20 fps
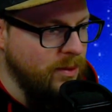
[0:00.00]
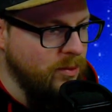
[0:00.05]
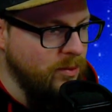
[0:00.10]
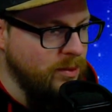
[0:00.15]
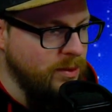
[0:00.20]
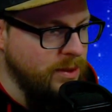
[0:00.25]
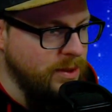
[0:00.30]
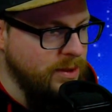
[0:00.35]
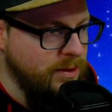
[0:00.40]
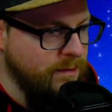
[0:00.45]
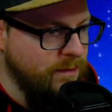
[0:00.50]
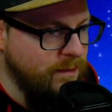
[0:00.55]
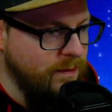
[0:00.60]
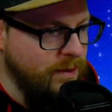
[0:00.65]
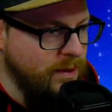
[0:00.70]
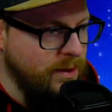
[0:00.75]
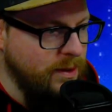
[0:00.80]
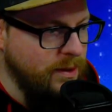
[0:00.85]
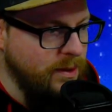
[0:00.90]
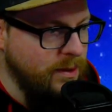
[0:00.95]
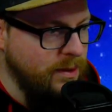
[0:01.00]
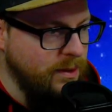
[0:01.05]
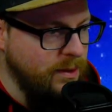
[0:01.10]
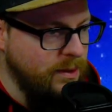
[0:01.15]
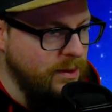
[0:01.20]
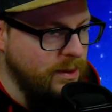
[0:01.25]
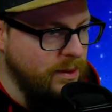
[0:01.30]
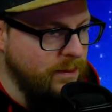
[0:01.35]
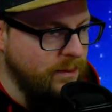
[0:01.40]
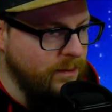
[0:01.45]
Und zwar
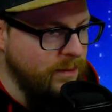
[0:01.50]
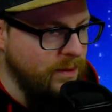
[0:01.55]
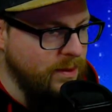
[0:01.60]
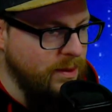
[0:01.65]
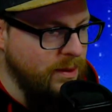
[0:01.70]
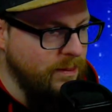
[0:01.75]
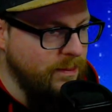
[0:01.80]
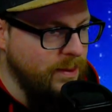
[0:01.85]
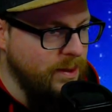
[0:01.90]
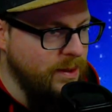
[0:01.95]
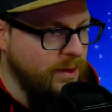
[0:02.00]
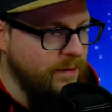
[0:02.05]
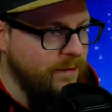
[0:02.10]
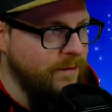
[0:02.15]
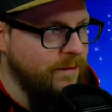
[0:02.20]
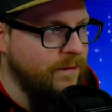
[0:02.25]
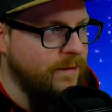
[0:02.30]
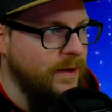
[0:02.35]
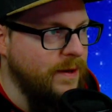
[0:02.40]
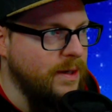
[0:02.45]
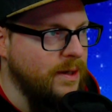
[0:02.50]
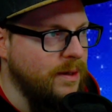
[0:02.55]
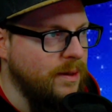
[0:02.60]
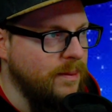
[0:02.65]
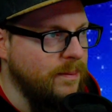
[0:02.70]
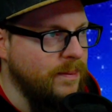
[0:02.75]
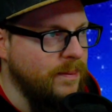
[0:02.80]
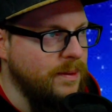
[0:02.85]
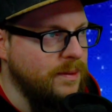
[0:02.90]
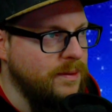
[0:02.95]
nehmen wir da mal den
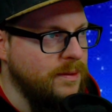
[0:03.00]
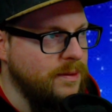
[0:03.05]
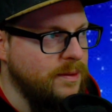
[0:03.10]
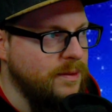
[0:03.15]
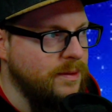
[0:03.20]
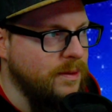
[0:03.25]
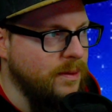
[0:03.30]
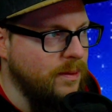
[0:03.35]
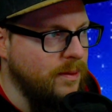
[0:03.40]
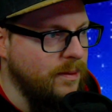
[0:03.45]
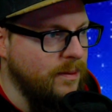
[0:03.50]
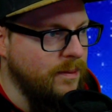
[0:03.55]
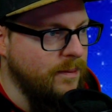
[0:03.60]
Falken mit. So.